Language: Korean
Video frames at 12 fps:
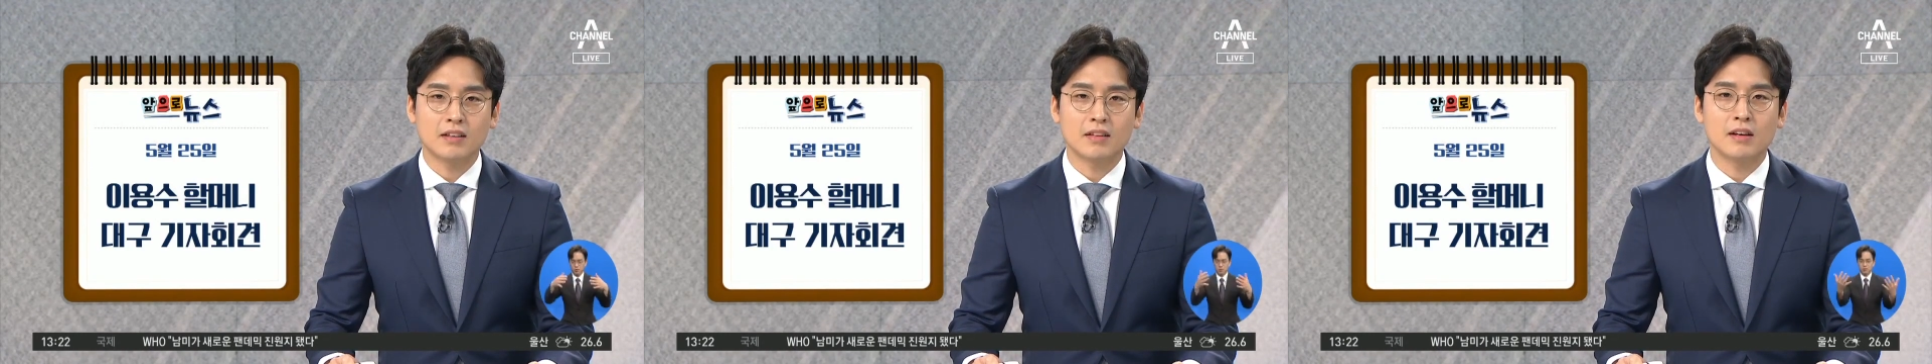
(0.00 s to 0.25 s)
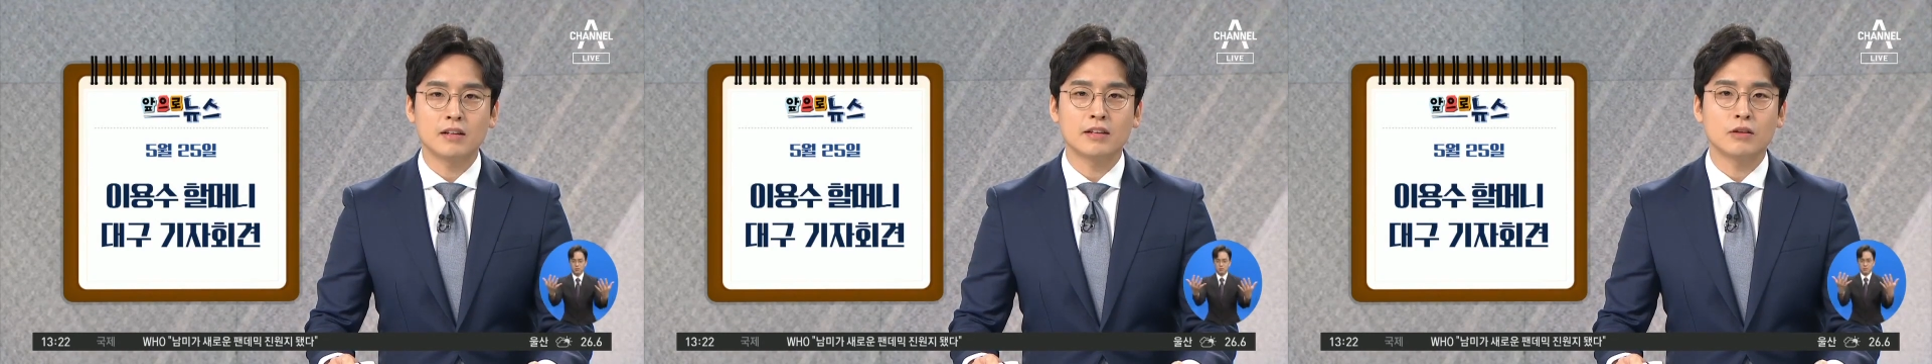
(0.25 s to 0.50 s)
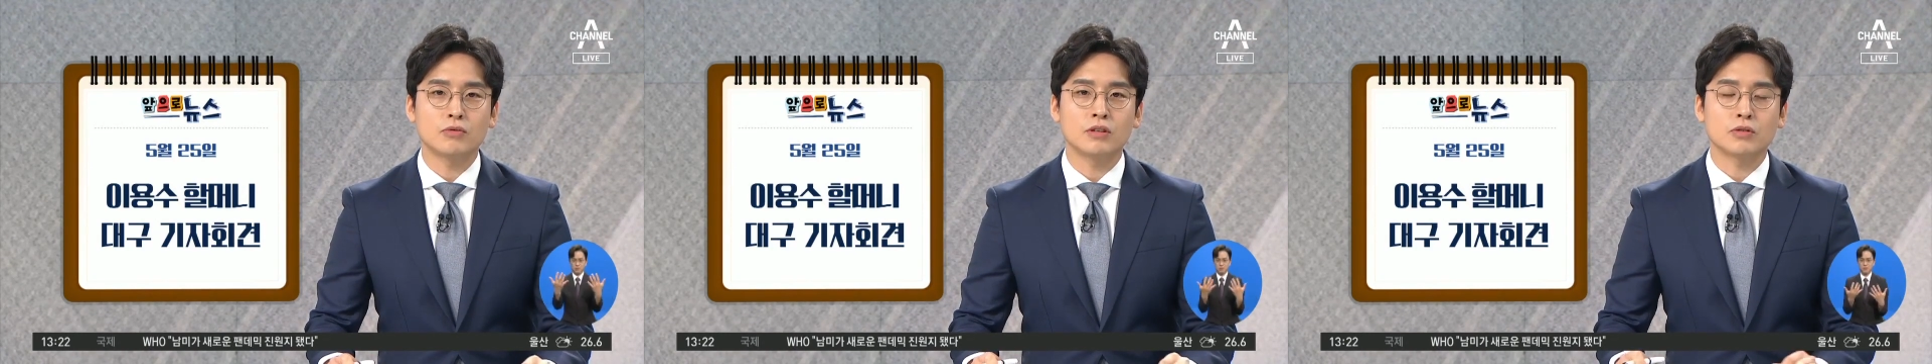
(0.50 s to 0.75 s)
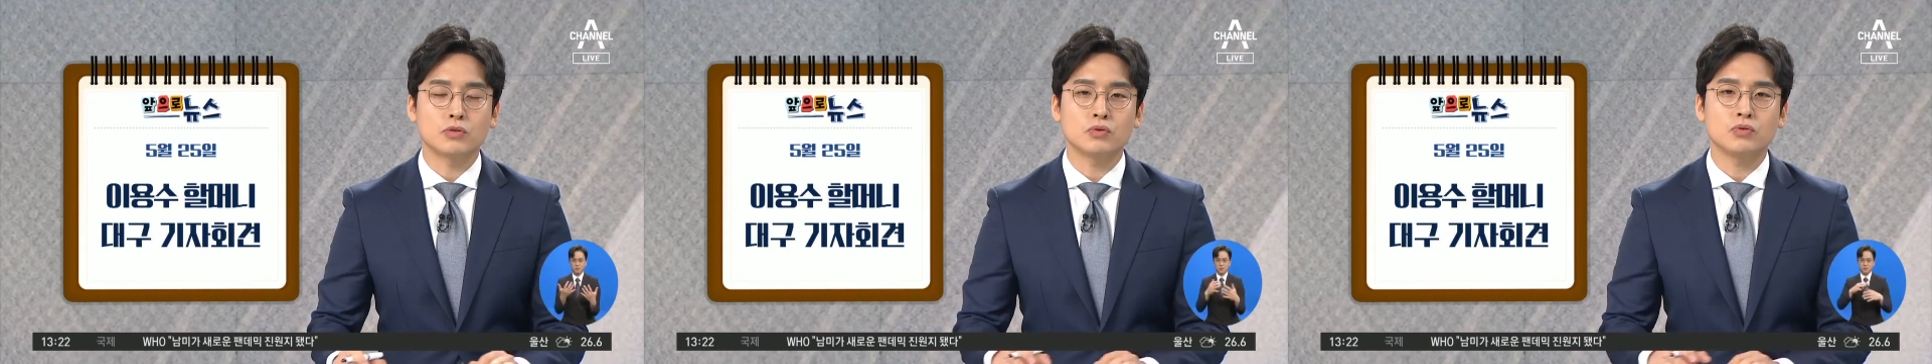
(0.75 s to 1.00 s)
내일
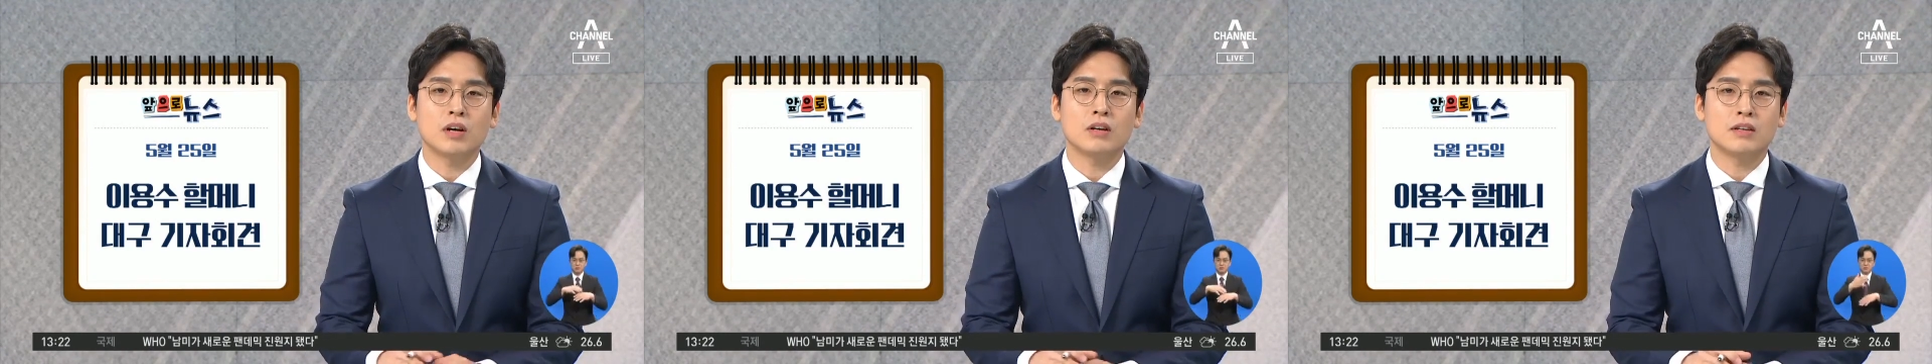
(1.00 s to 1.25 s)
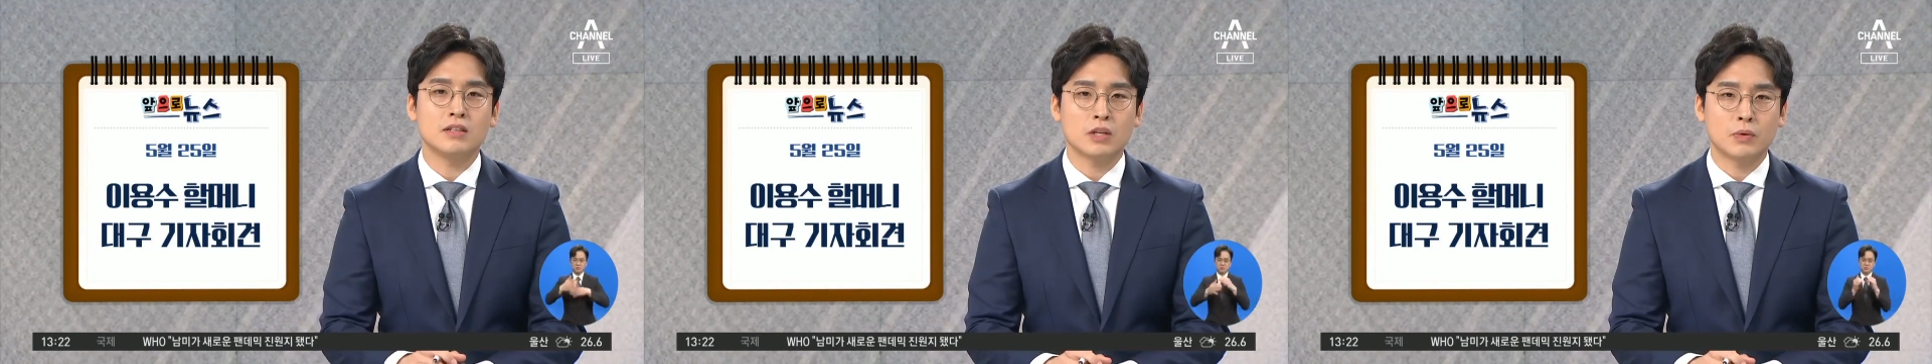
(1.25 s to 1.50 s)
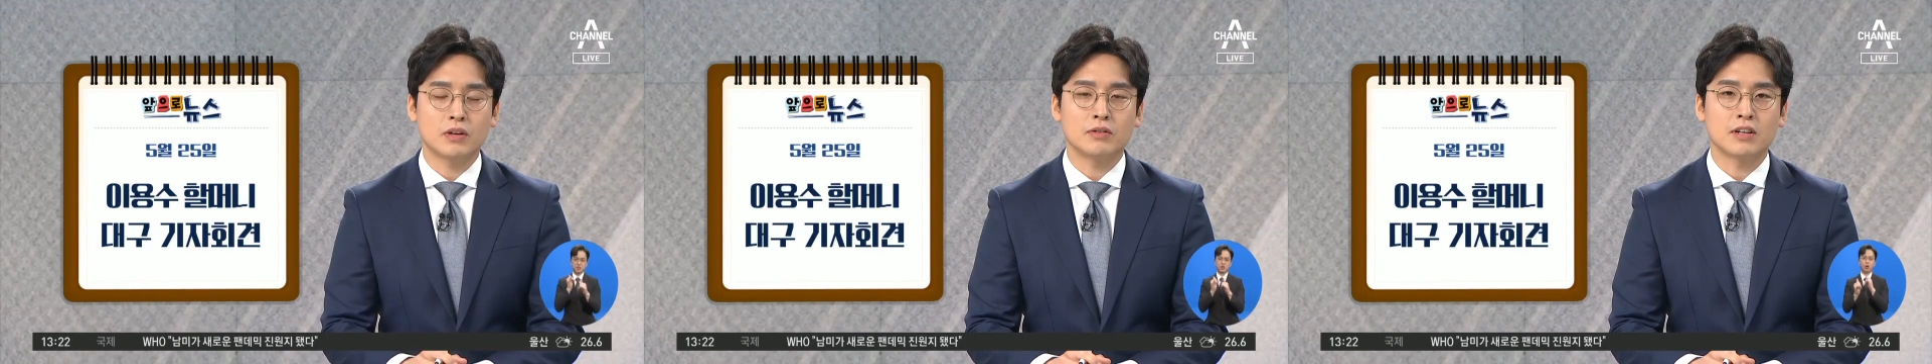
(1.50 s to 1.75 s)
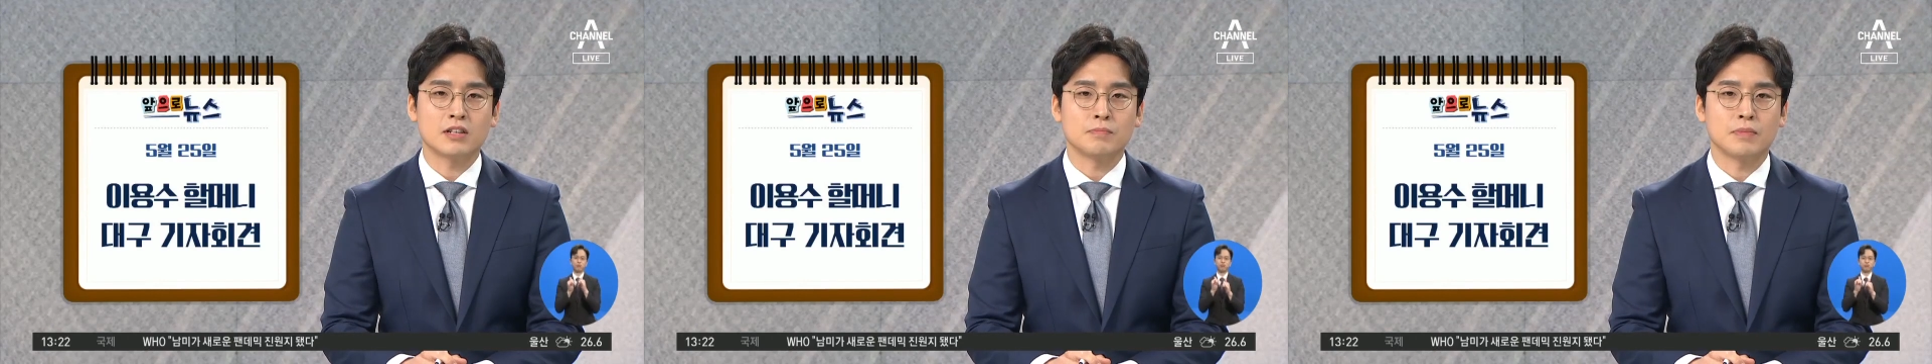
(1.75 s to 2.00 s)
대구에서 추가
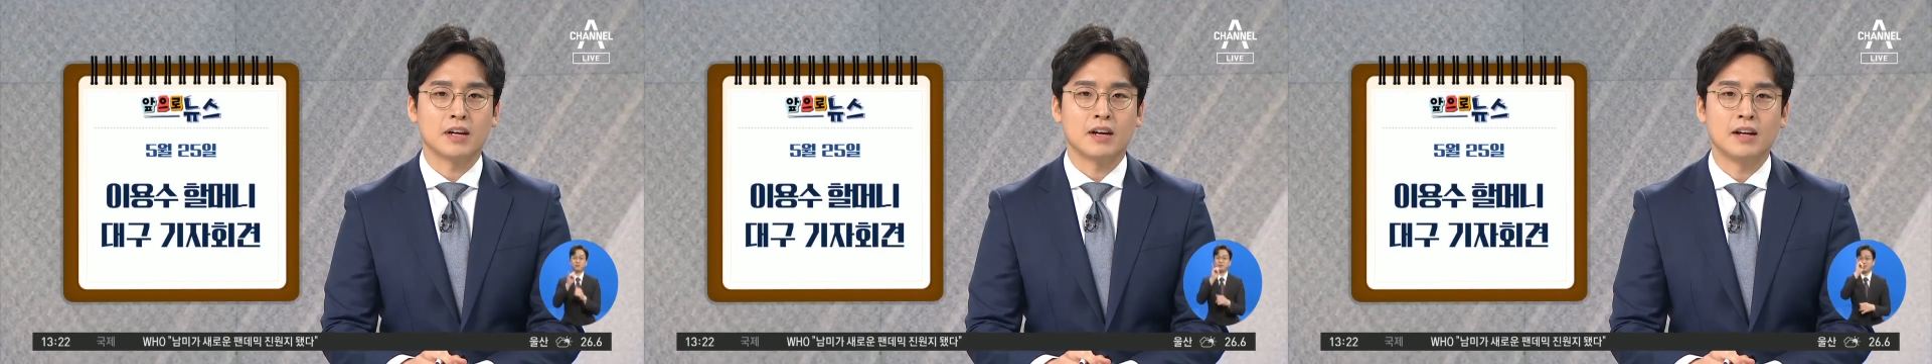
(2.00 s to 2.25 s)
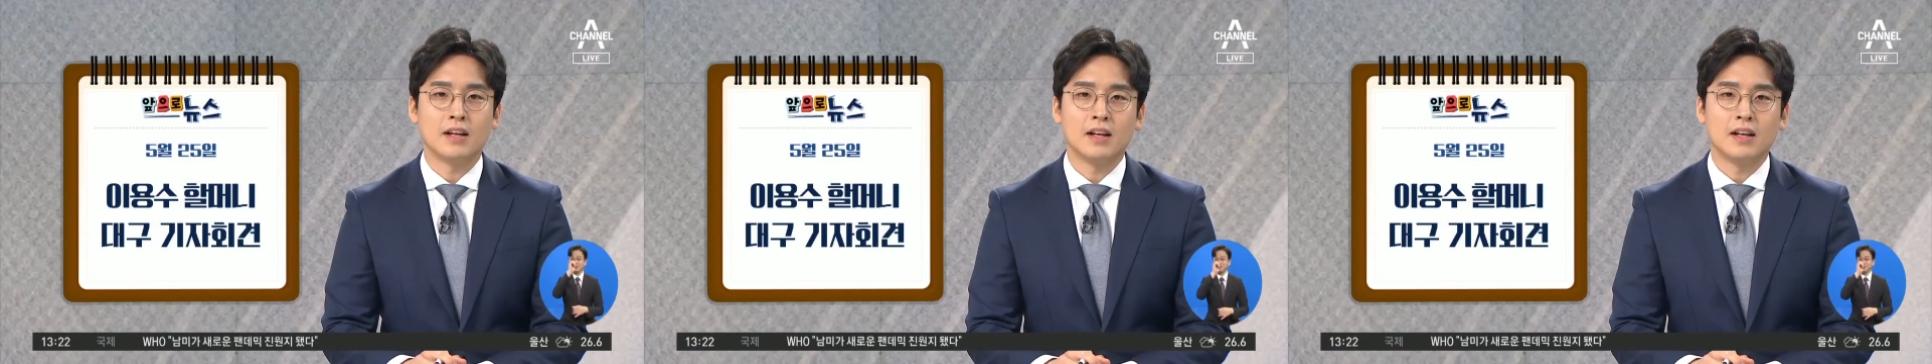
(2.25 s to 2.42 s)
기자회견을 가집니다.